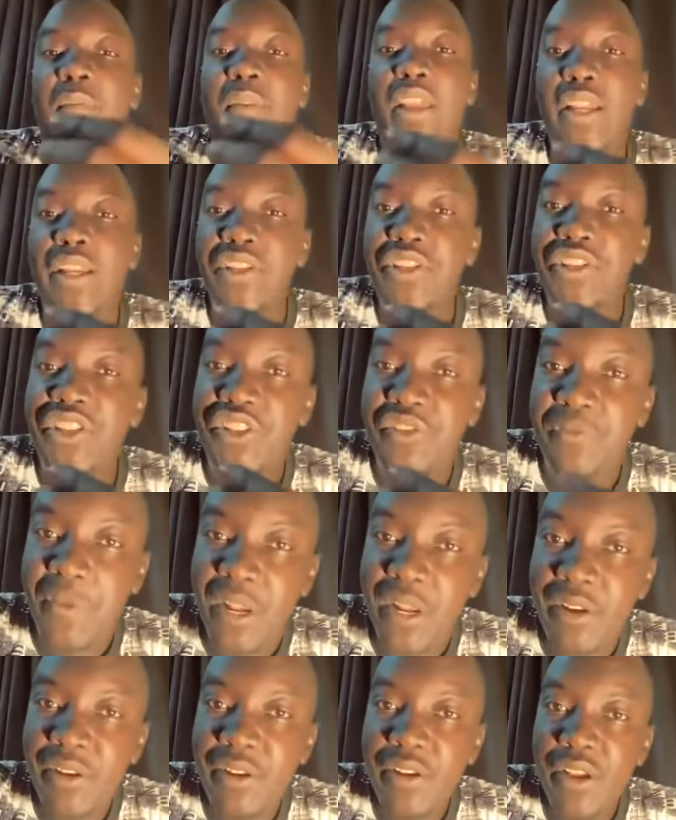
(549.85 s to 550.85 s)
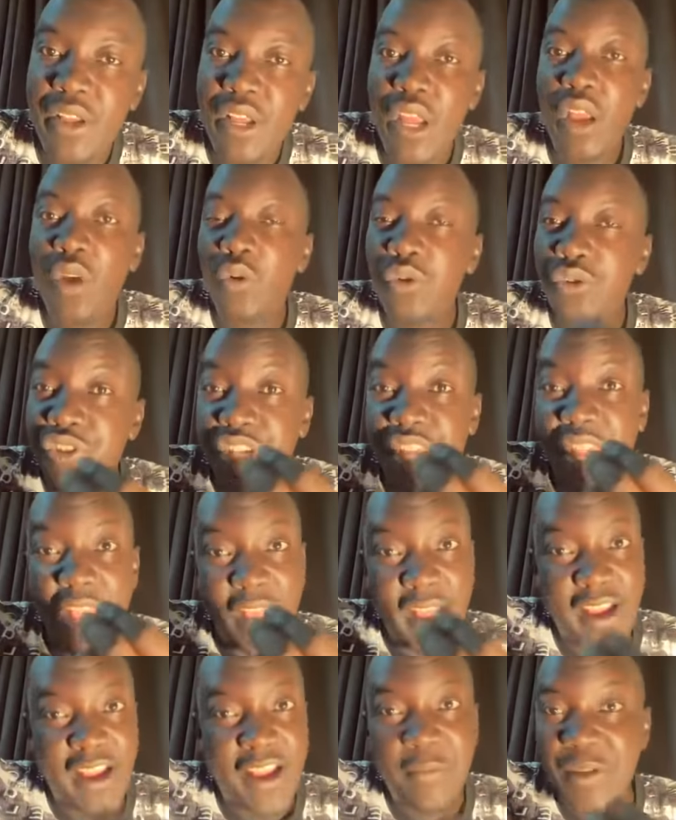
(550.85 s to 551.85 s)
اعمل لك استثمار
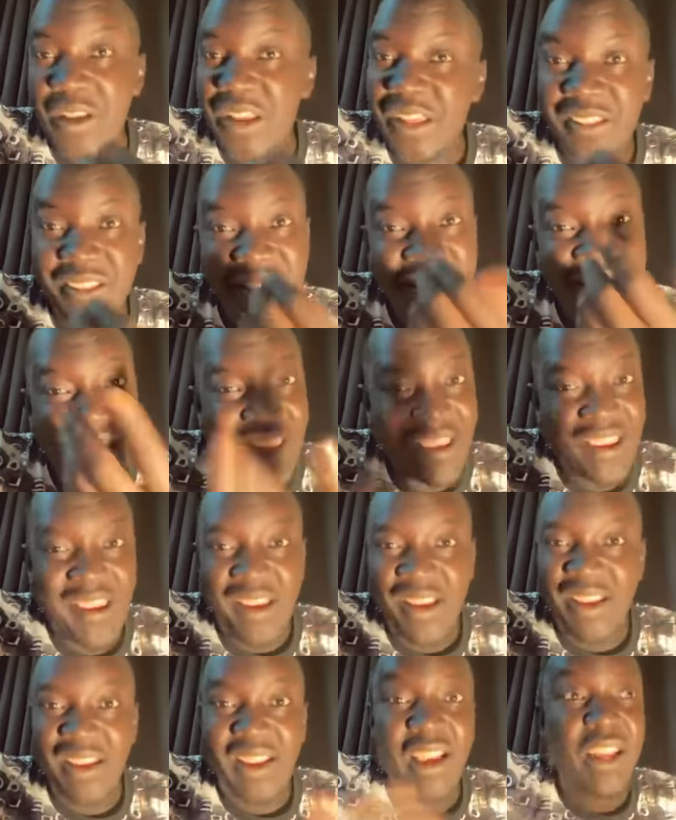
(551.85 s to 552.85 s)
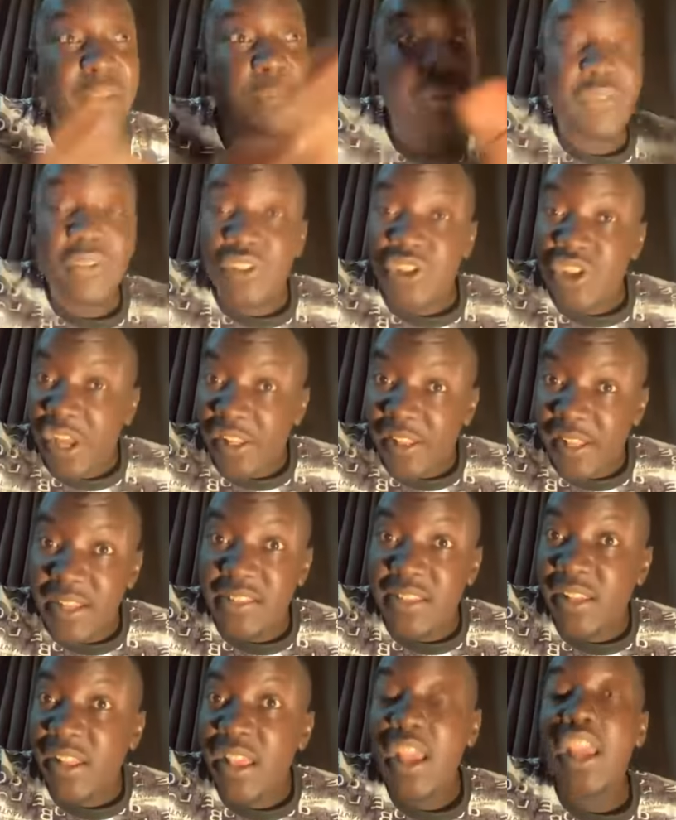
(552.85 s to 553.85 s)
وسياحه عمل حته سياحيه العالم بيفتش
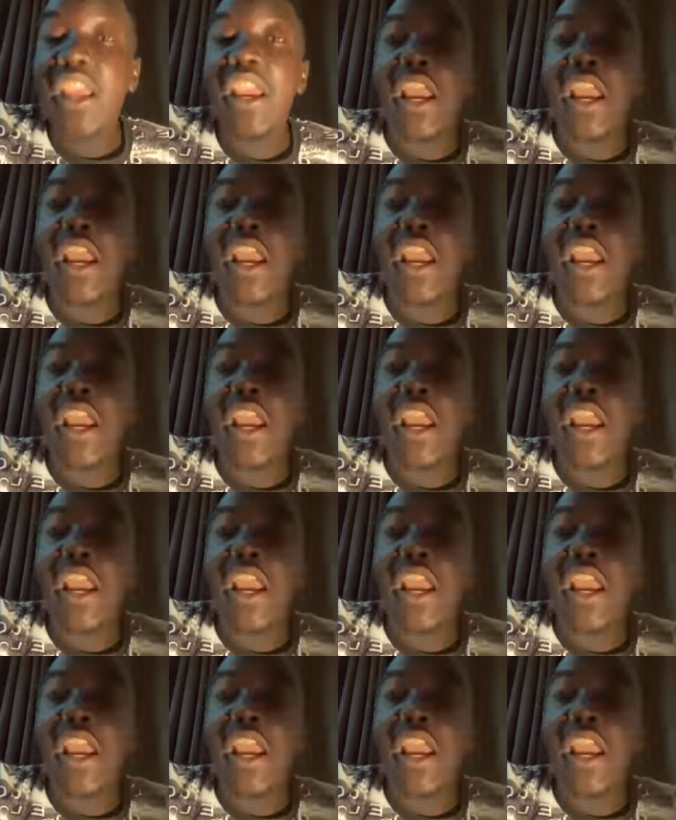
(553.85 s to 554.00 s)
الحتات زي